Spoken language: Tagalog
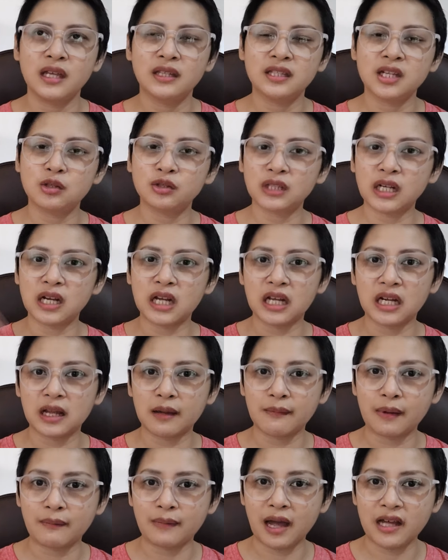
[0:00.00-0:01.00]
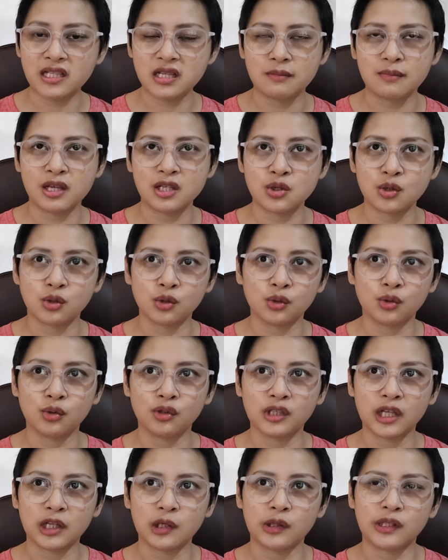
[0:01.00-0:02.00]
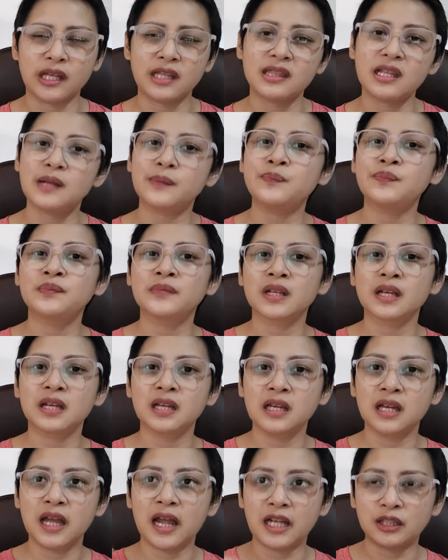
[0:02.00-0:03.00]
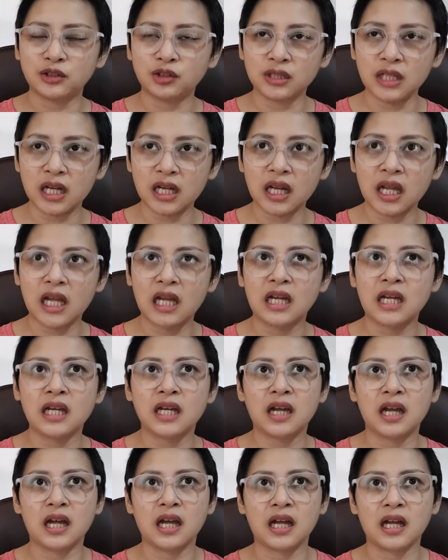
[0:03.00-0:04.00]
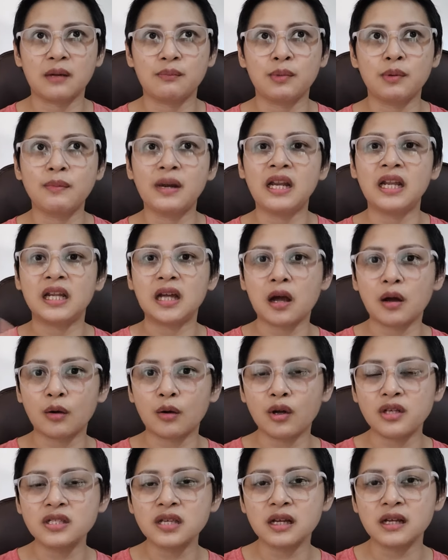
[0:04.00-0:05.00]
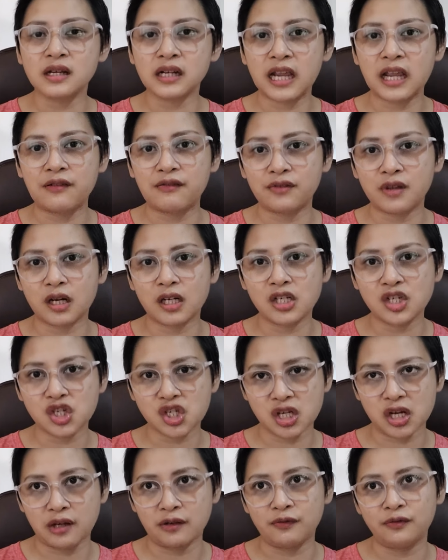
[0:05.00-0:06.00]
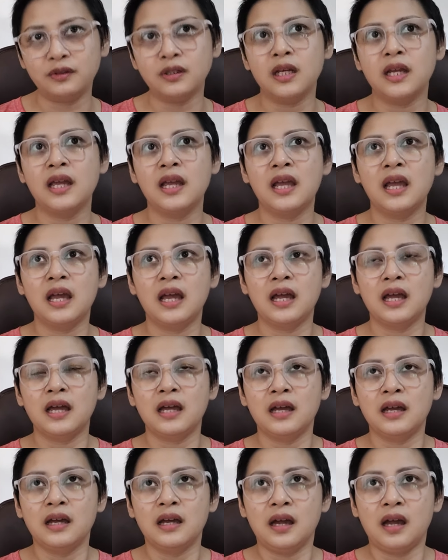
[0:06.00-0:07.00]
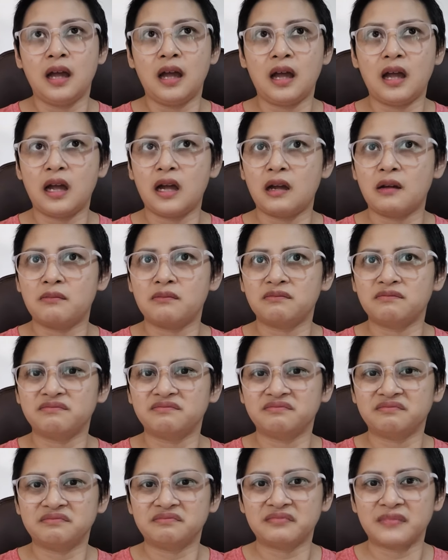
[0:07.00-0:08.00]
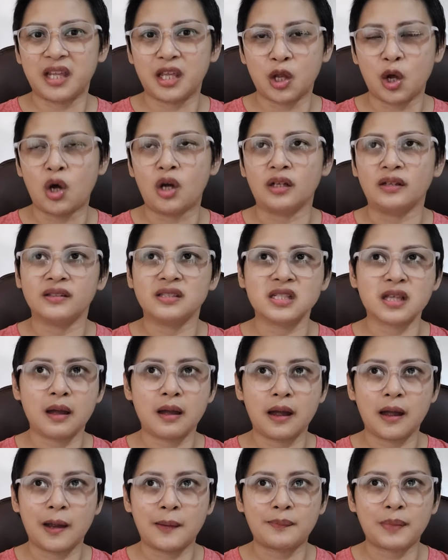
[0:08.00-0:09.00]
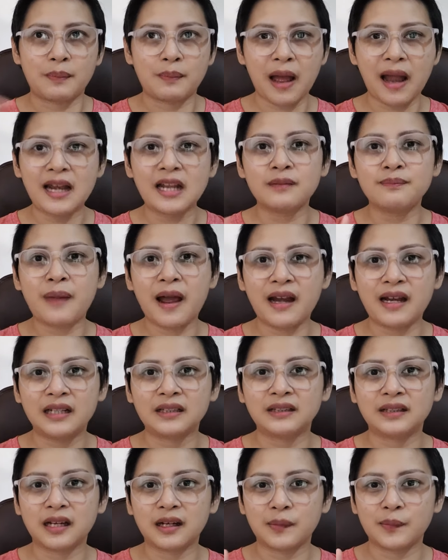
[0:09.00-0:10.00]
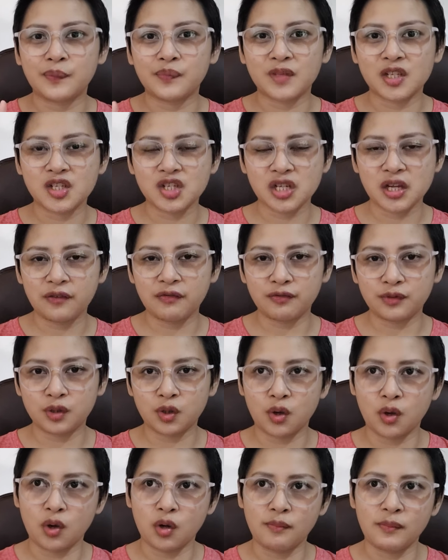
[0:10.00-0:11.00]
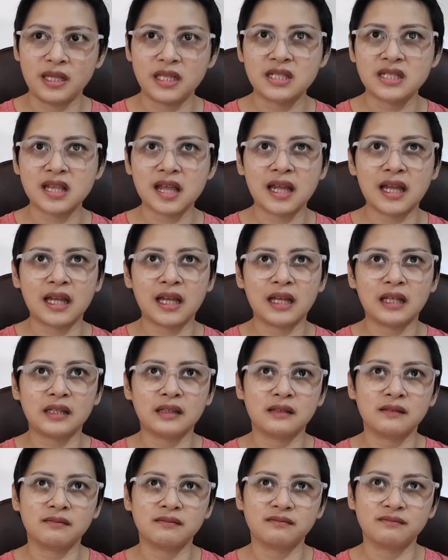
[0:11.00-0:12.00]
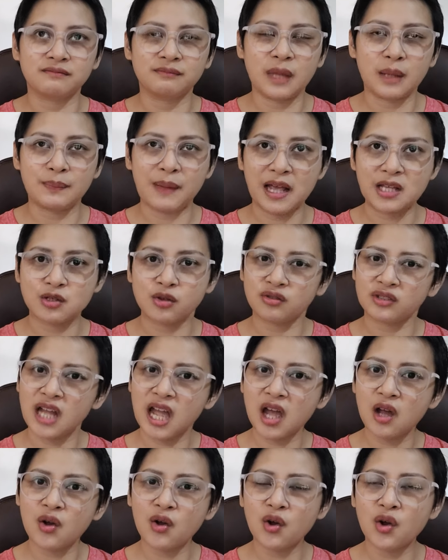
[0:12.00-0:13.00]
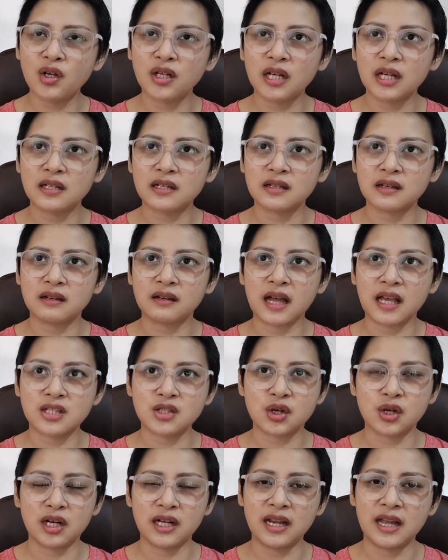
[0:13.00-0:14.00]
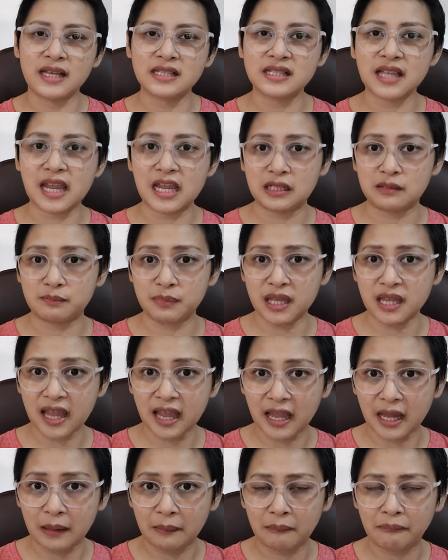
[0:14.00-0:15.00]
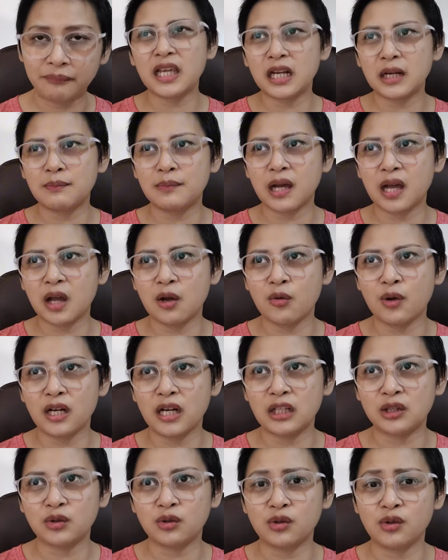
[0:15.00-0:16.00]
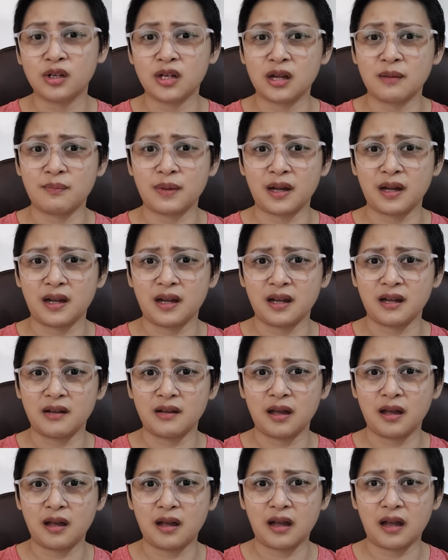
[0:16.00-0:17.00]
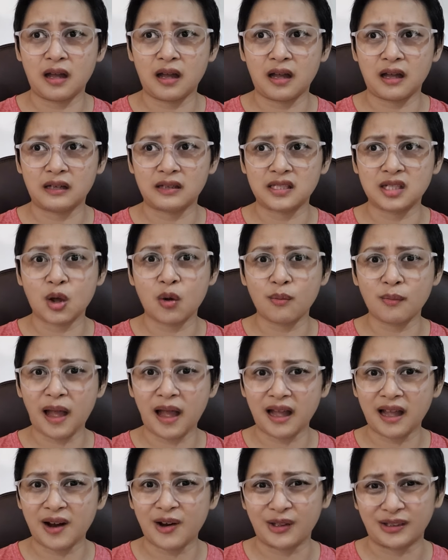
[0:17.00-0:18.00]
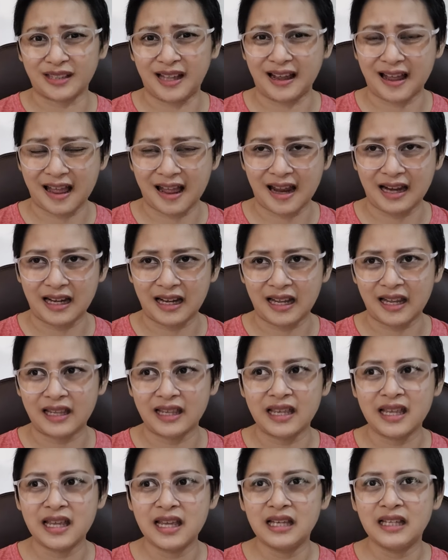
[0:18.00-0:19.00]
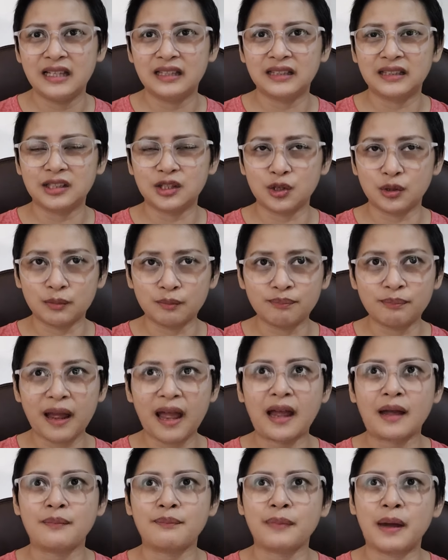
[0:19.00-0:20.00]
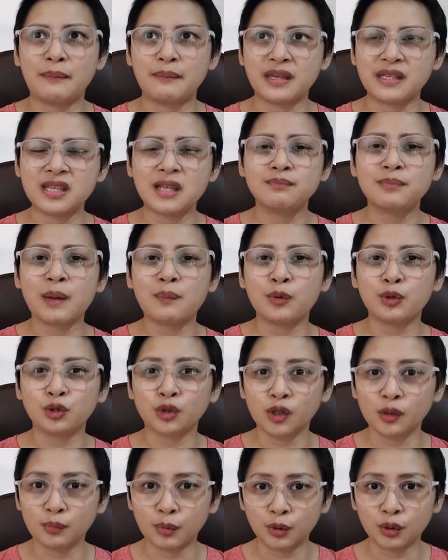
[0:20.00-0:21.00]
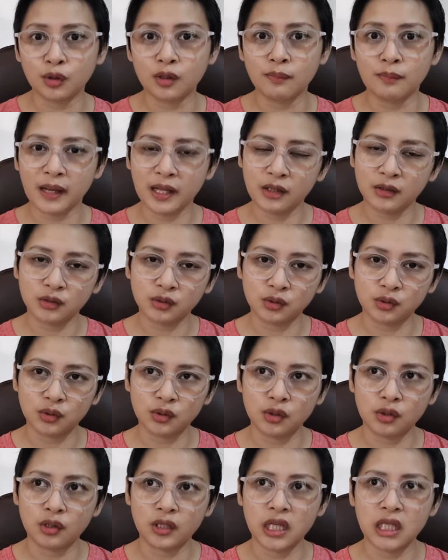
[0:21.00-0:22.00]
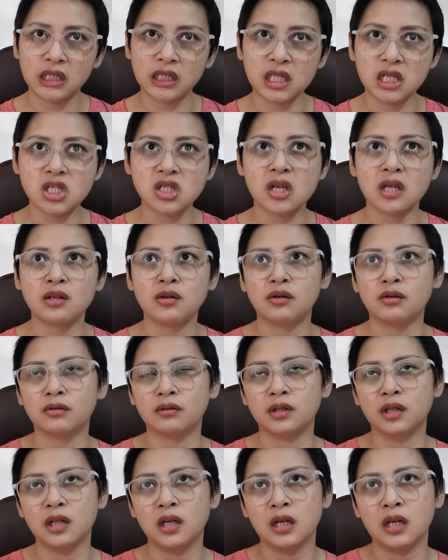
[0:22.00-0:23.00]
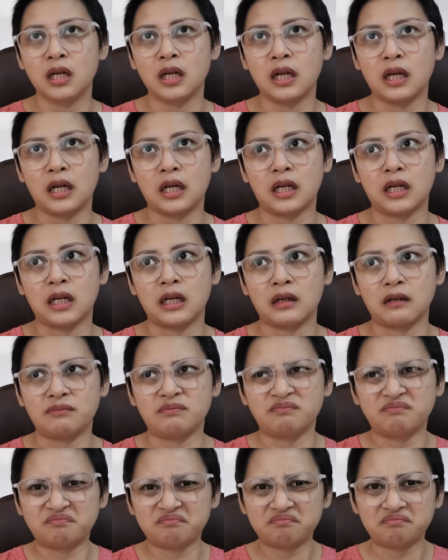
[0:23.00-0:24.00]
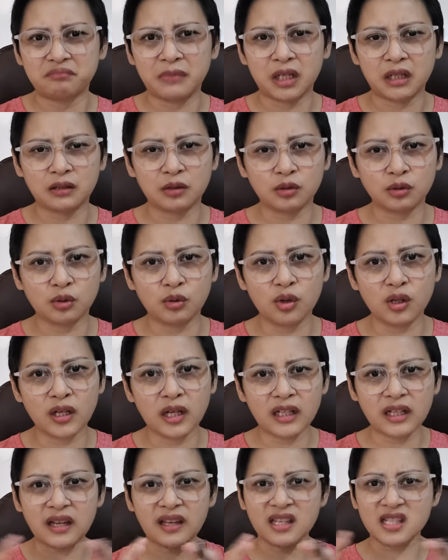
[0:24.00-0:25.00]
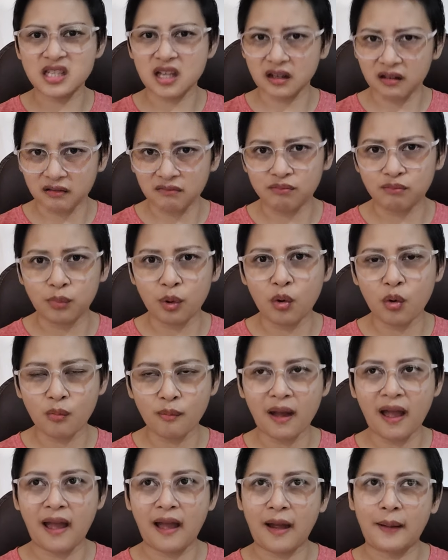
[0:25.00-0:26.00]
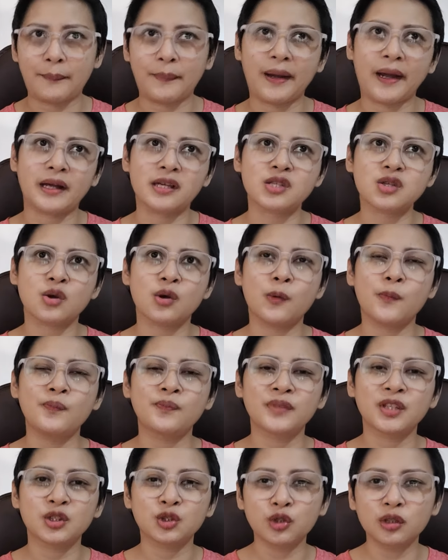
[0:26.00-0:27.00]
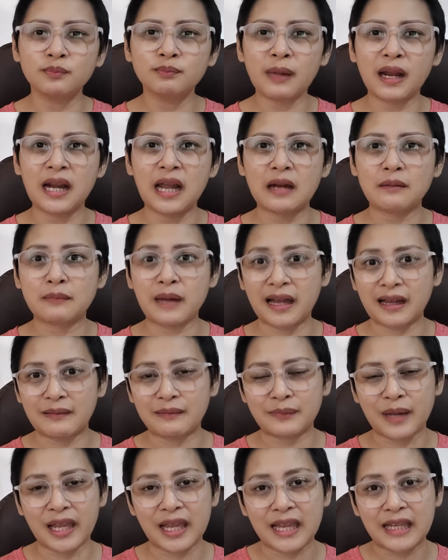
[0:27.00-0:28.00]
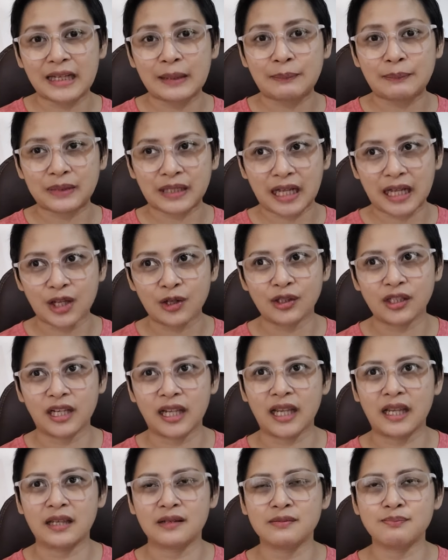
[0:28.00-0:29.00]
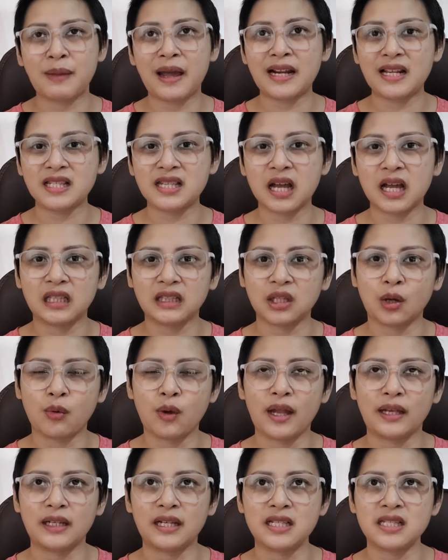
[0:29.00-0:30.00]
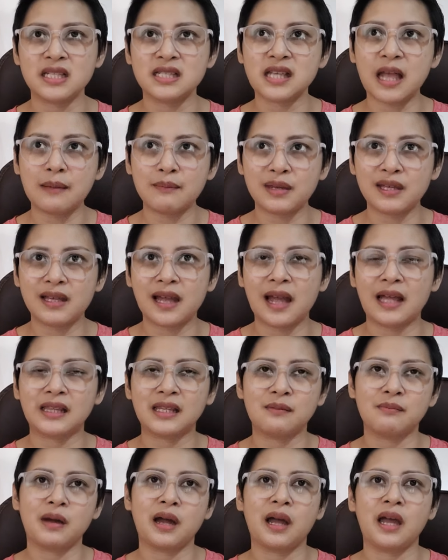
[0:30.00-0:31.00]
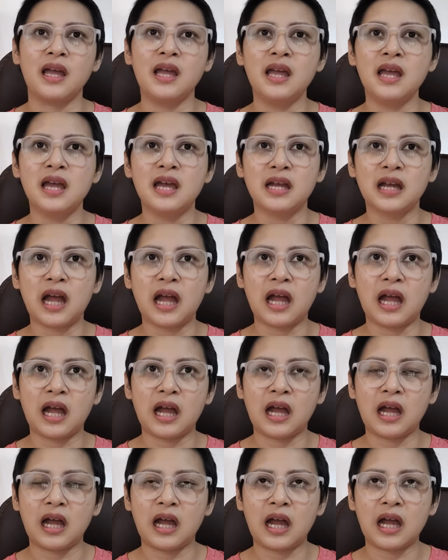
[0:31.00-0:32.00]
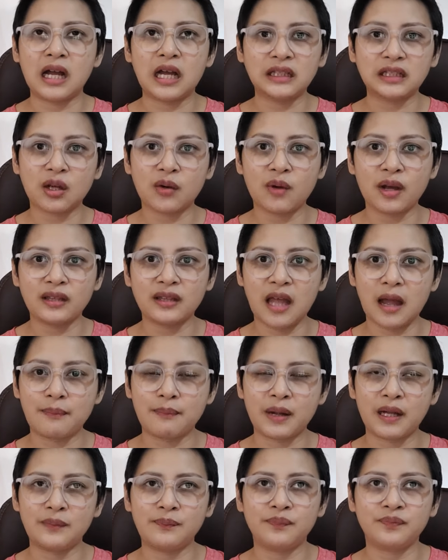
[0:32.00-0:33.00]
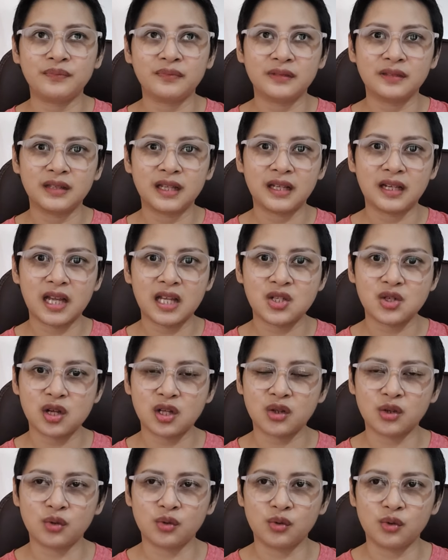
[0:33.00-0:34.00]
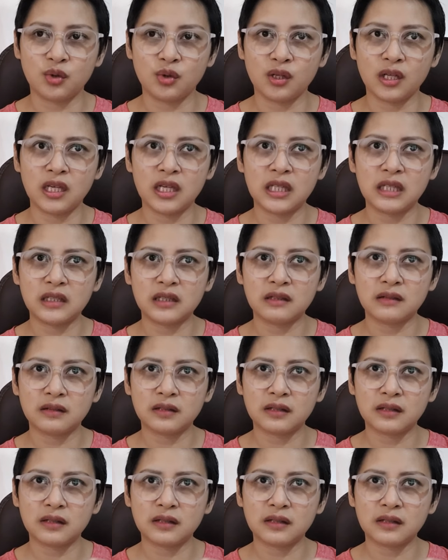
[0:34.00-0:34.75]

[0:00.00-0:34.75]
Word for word: hindi ko talaga na ma-maximize yung tulog na yon. And then, eto na nga, uh, bumalik ako sa graveyard shift. Um, yon sa papalit-palit ng shift ko, minsan may pasok na ako ng as early as 8pm. Hirap makakuha ng tulog kapag uh, sa umaga or tanghali. Yun pa, pa minsan paputol-putol pa yung tulog. Hindi siya yung uh, matutulog ka ng isang buong mahaba. So, dun pa lang ma- mahirap na yon eh para sa katawan kasi sabi nga, 'di ba? Uh, ang katawan dapat diretso ang tulog. Hin-